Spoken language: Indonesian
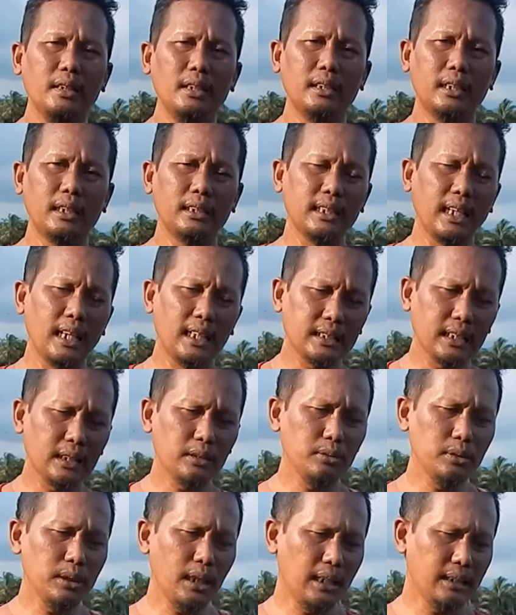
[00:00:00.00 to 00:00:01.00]
dan salah
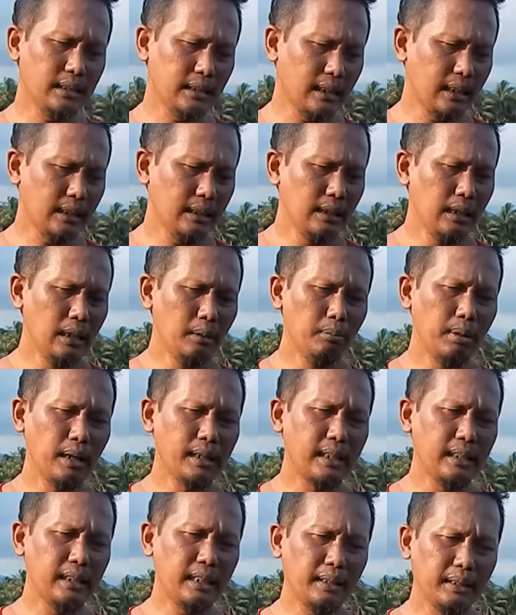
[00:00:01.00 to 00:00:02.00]
satunya adalah
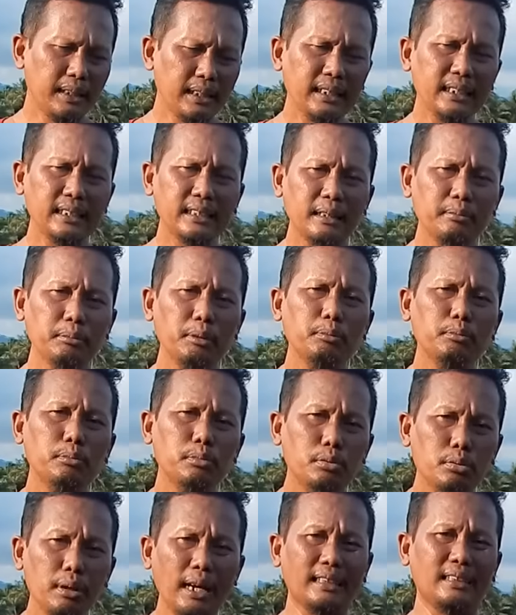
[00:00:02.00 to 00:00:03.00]
bagaimana kita
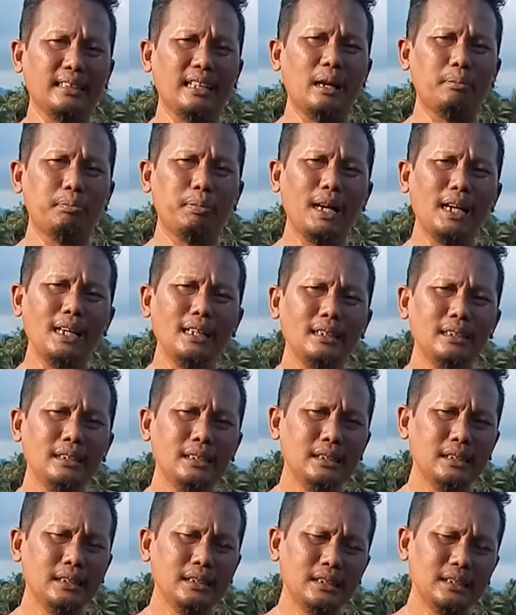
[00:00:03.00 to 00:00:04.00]
membuat apa
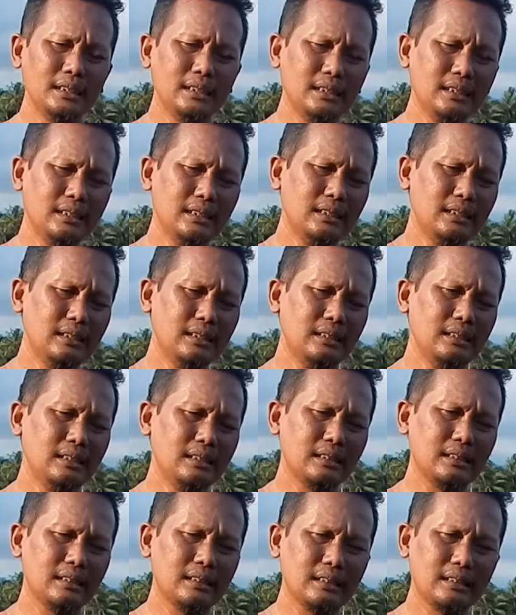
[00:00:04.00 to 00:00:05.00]
eh,
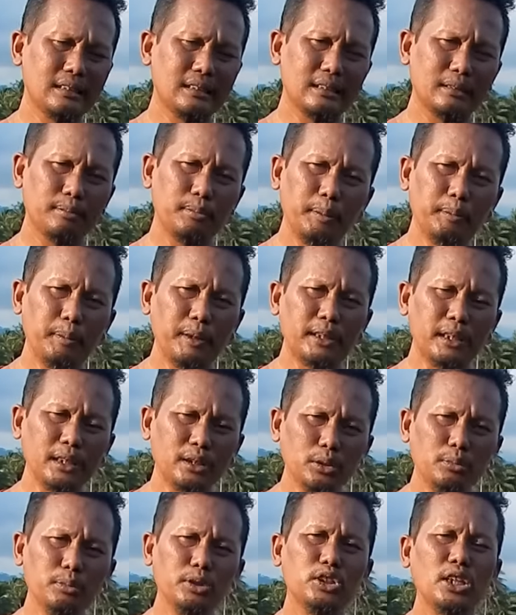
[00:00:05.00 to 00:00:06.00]
bibit
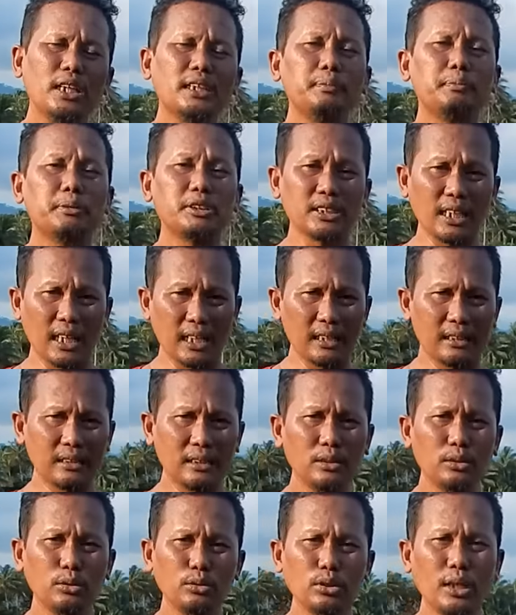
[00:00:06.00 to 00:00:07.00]
itu menjadi besar.
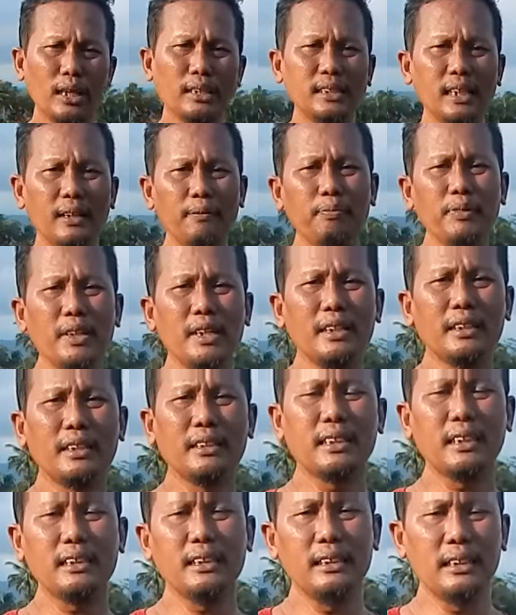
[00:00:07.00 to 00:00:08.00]
Tentu saja
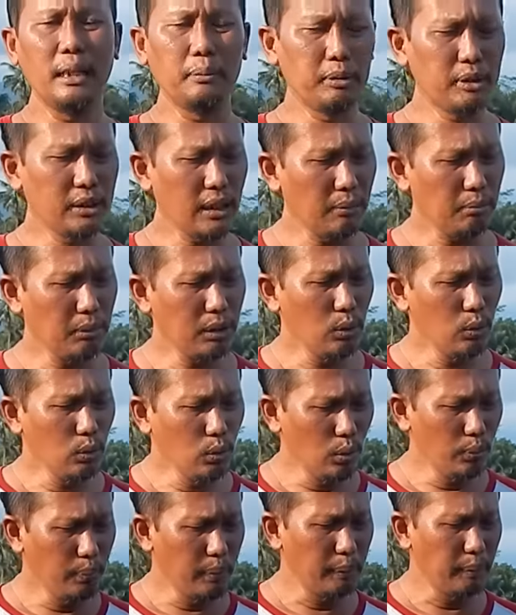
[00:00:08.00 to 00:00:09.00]
kita tidak bisa
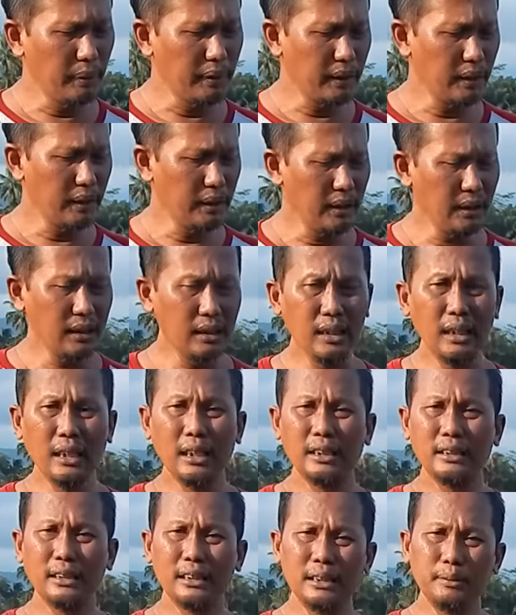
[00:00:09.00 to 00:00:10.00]
menunggu bibit ini
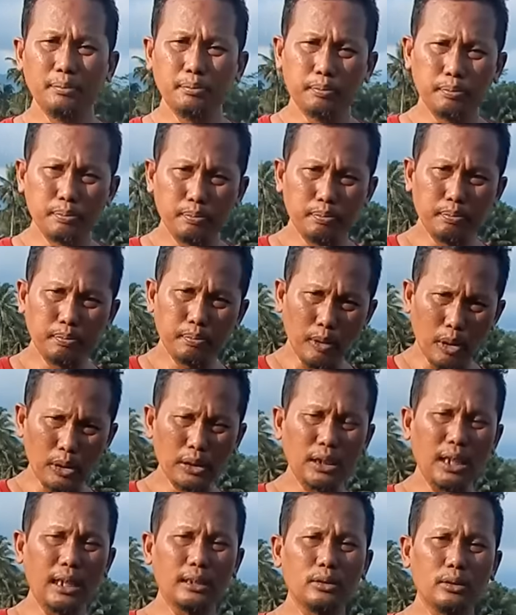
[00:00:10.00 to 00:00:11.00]
di pot
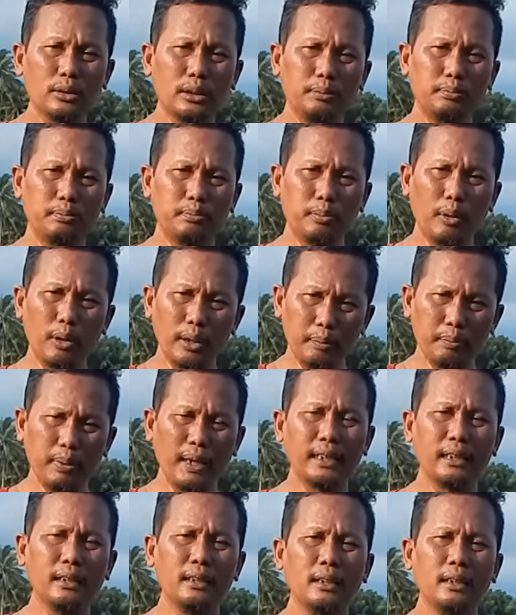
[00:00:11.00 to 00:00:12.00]
atau di polybag